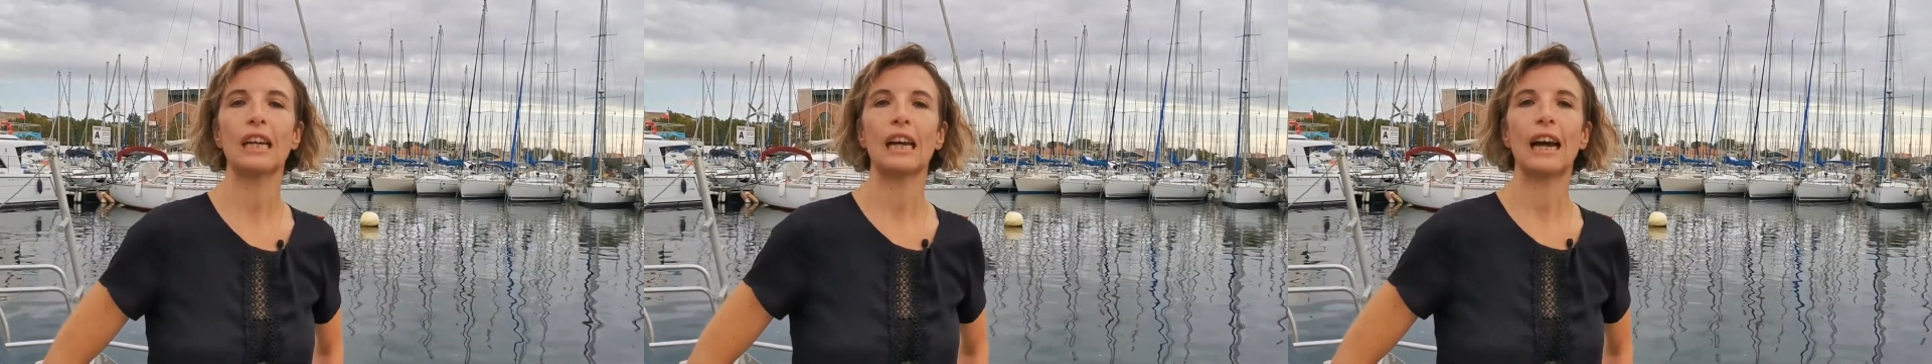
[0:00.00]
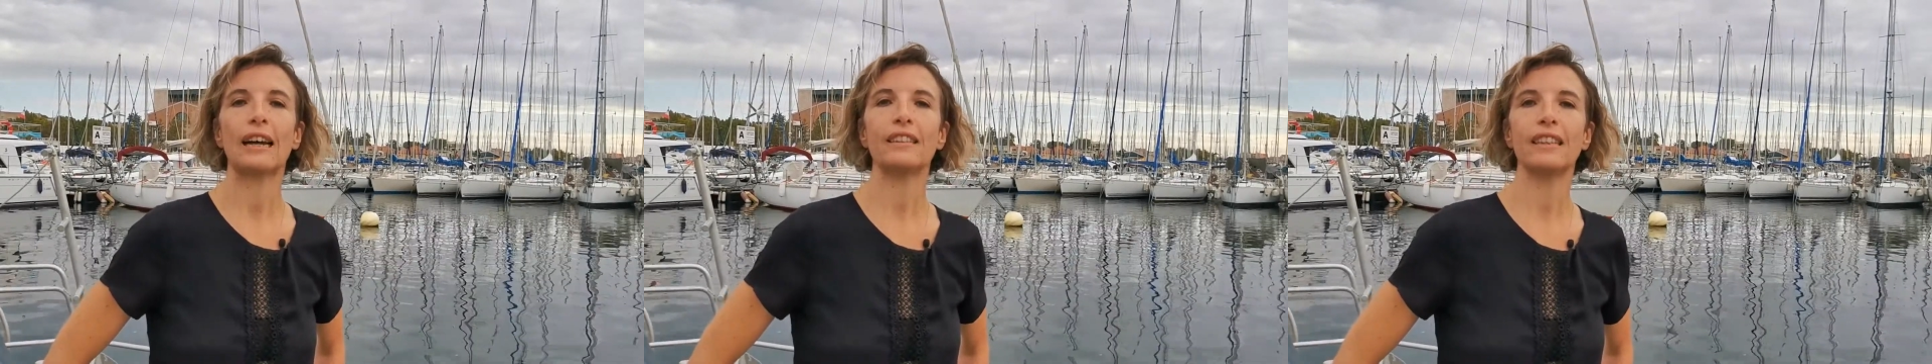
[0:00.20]

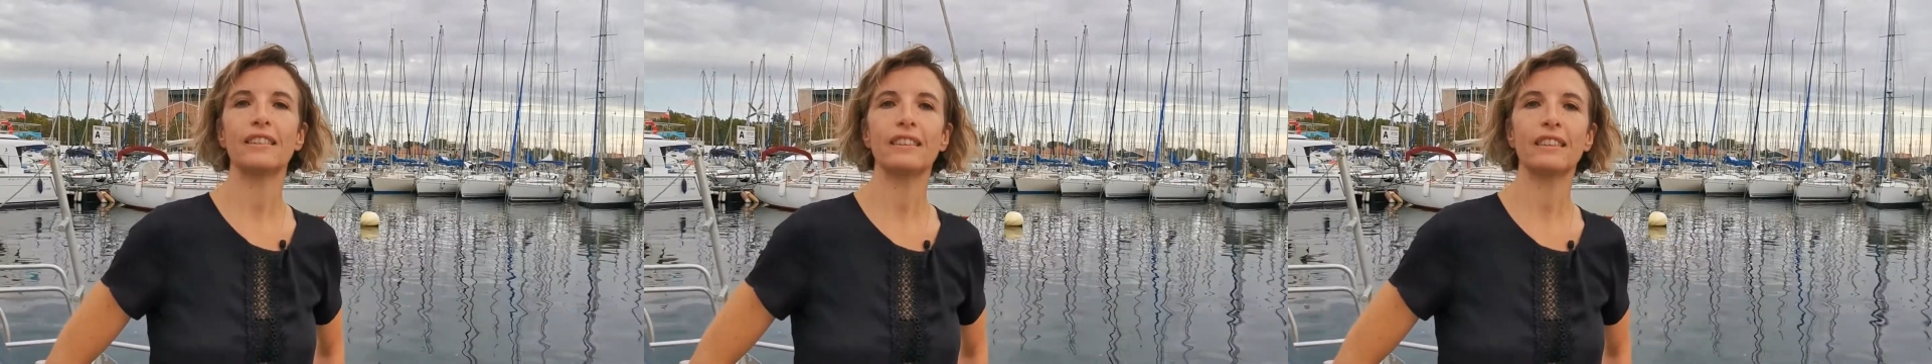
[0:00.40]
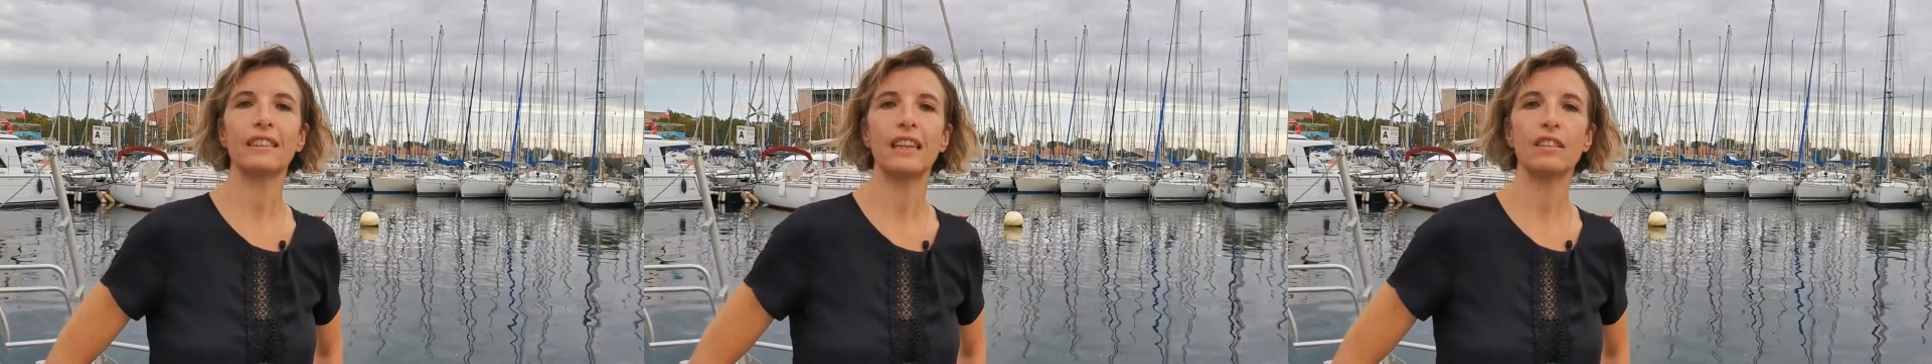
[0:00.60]
à
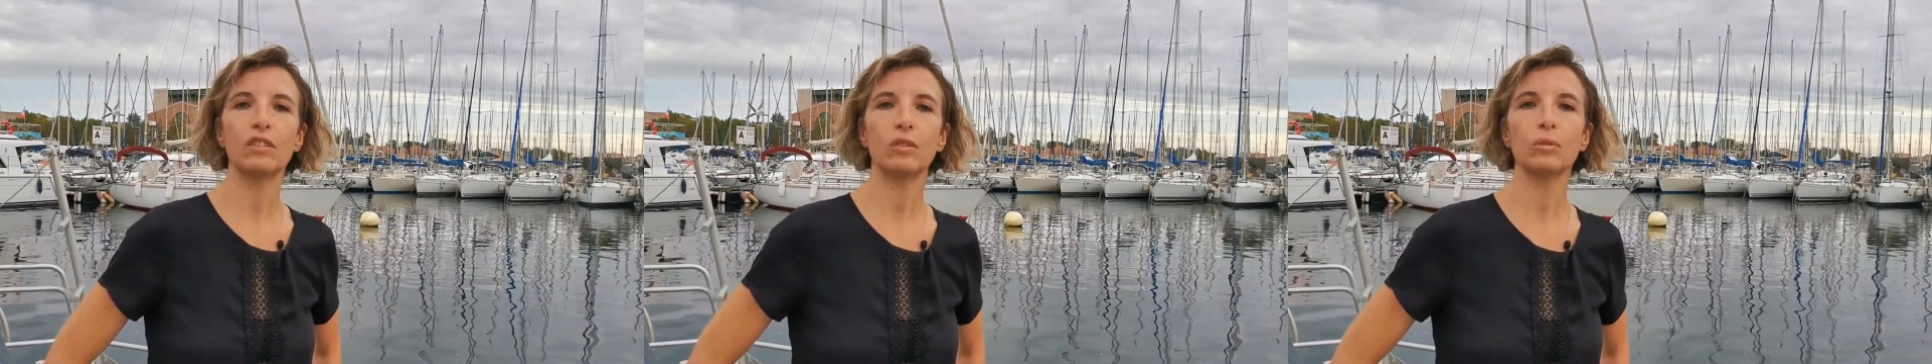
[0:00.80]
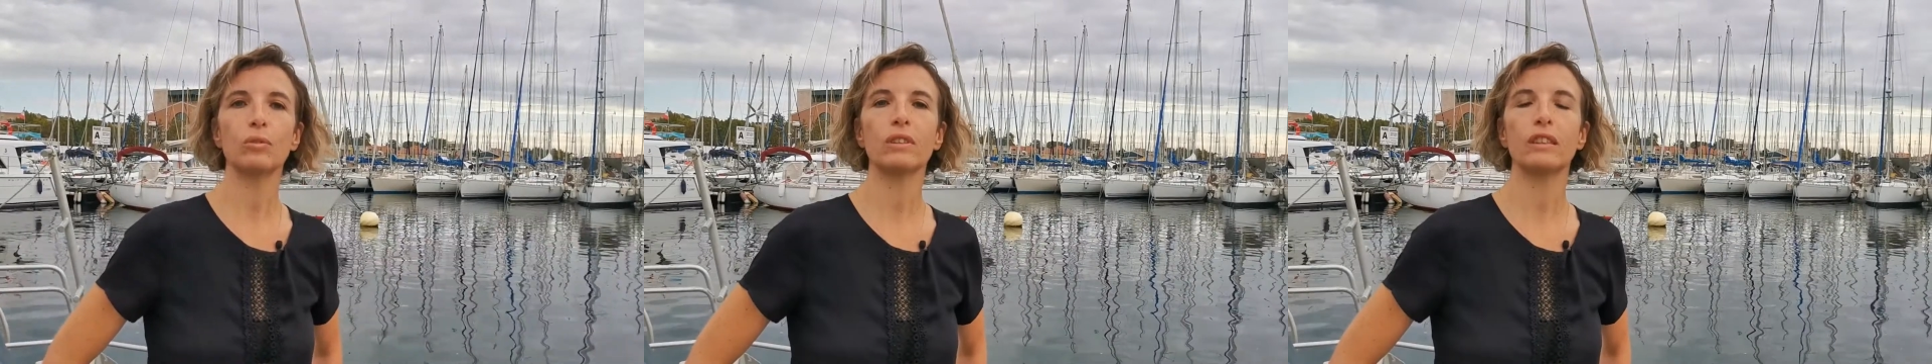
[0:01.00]

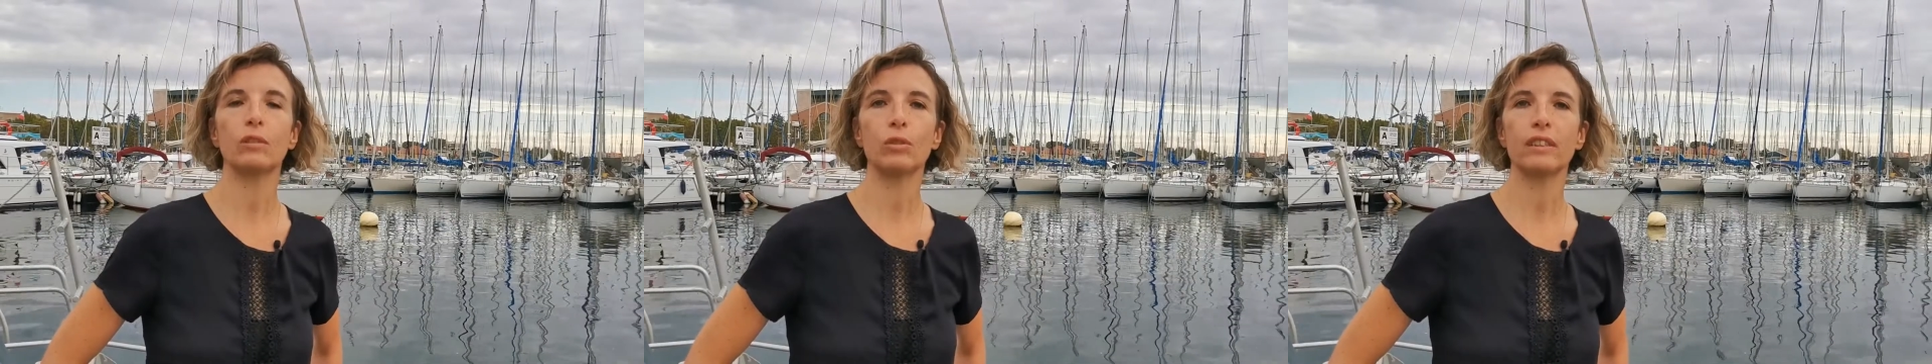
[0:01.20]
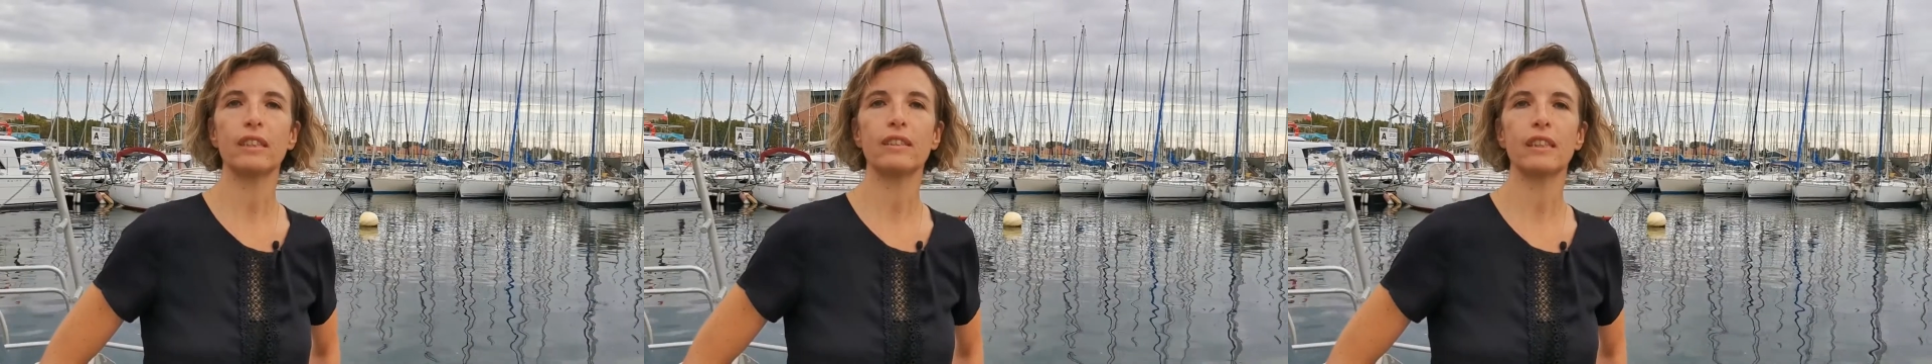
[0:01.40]
destination de
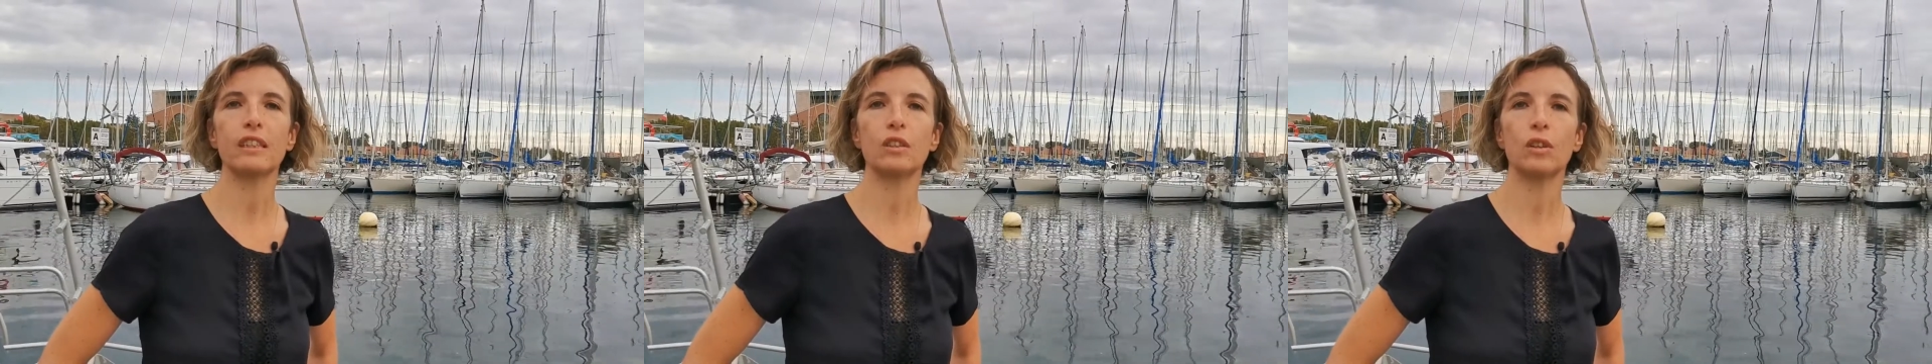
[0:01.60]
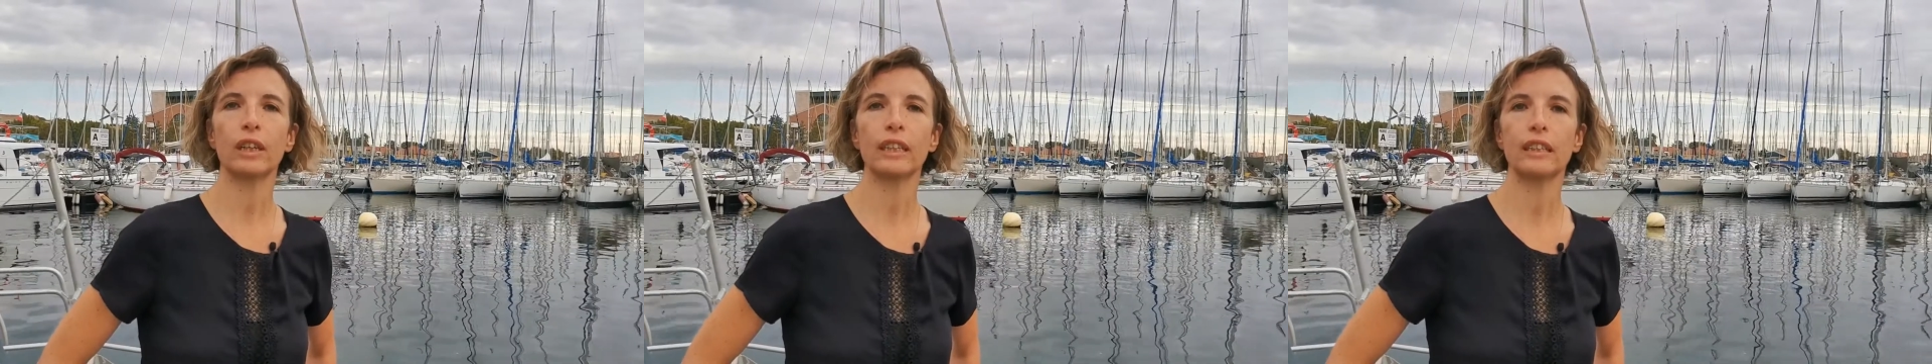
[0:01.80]
ses
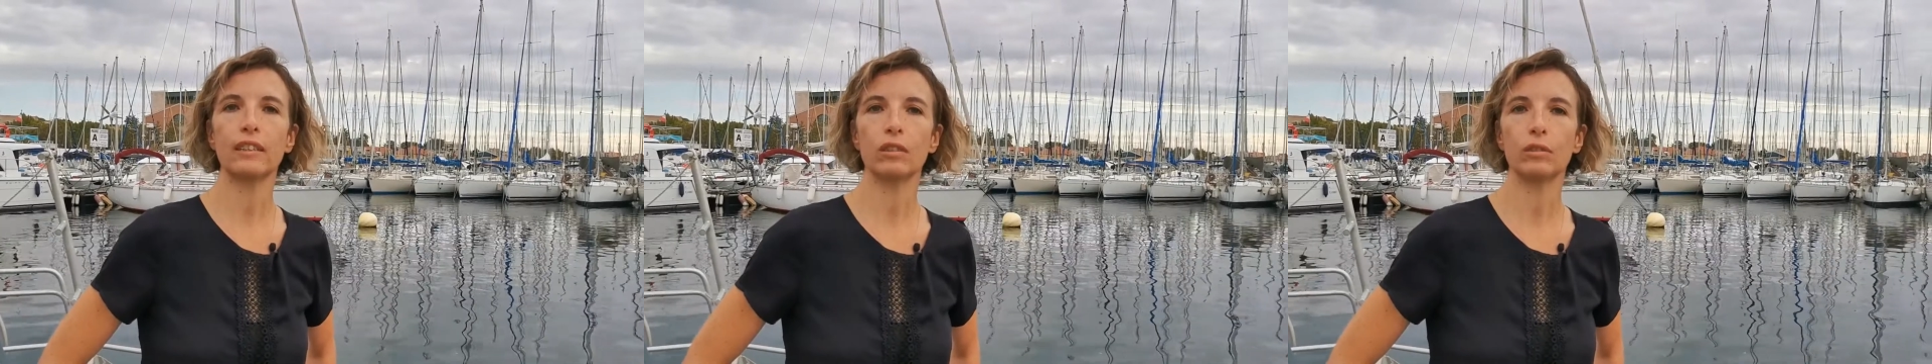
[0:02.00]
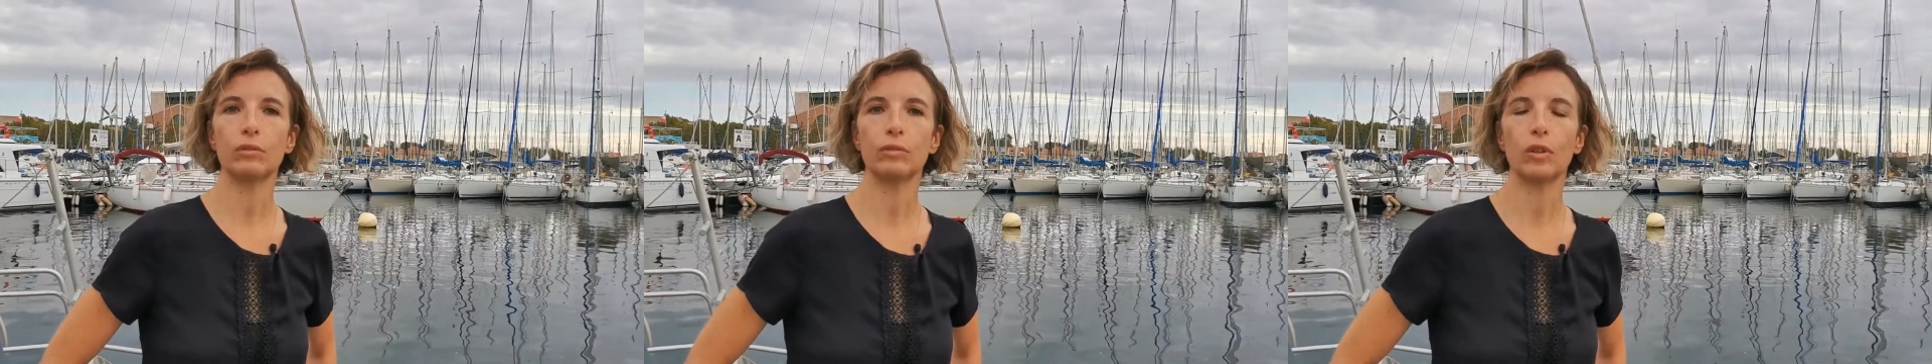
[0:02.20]
seniors et des
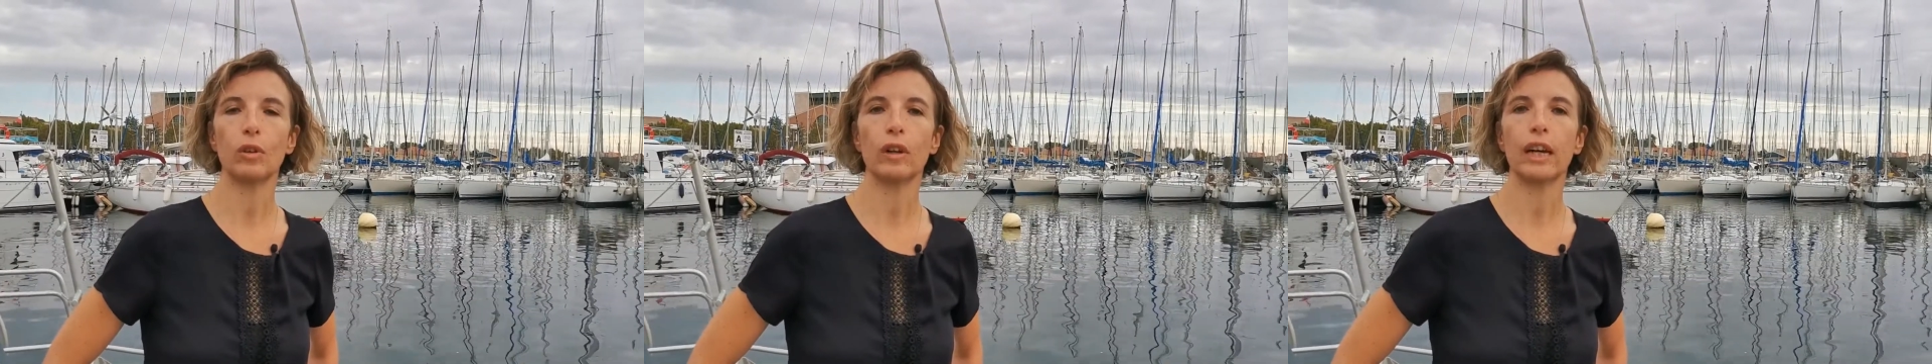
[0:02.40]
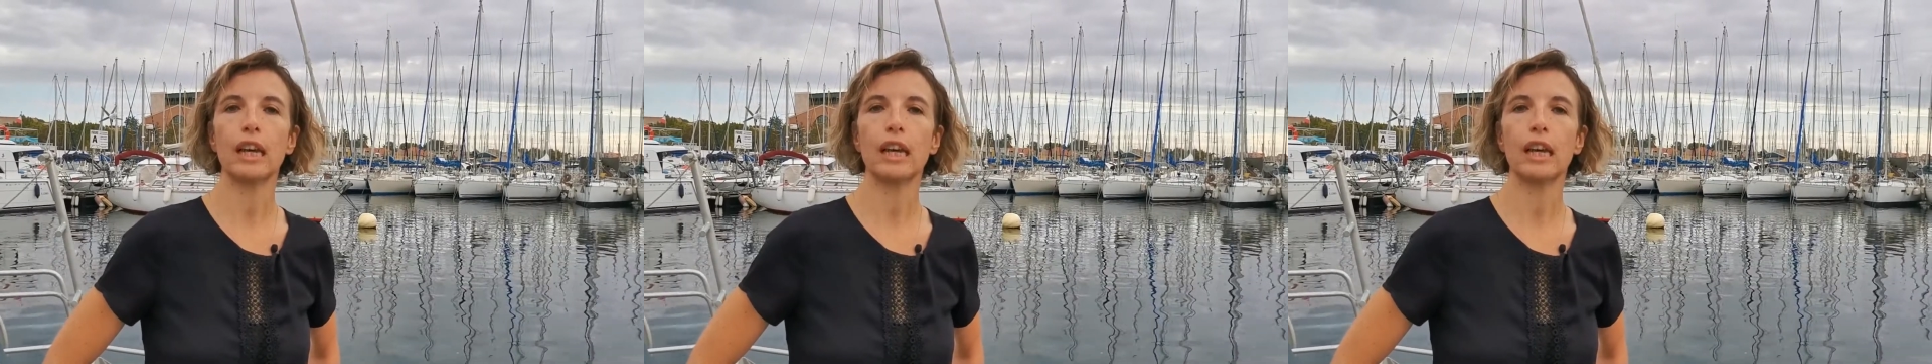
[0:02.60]
enfants.